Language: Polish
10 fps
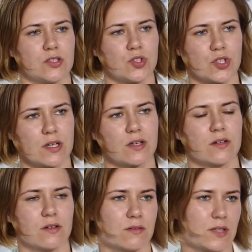
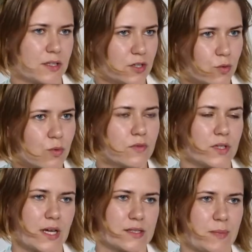trzech takich
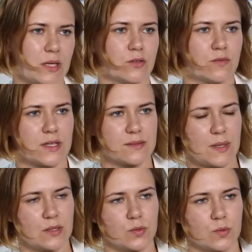głównych aspektów:
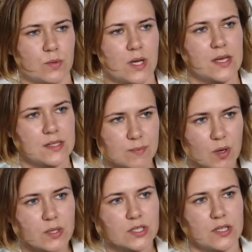aspektu
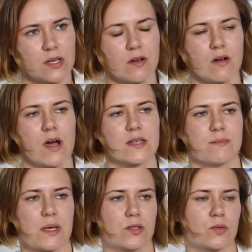społecznego,
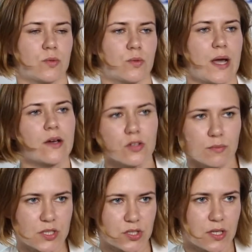aspektu
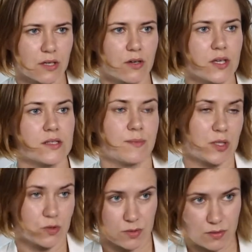ekonomicznego i
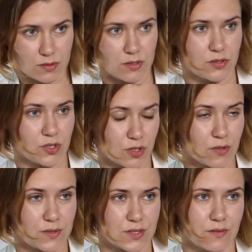aspektu
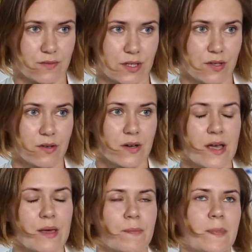środowiskowego.
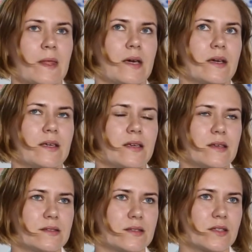E,
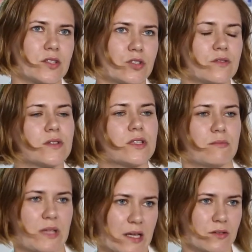jest też
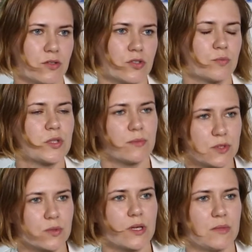dowodem na to, że
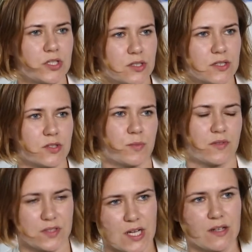przemysł chemiczny jest
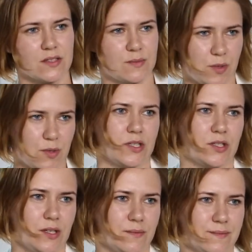odpowiedzialny społecznie.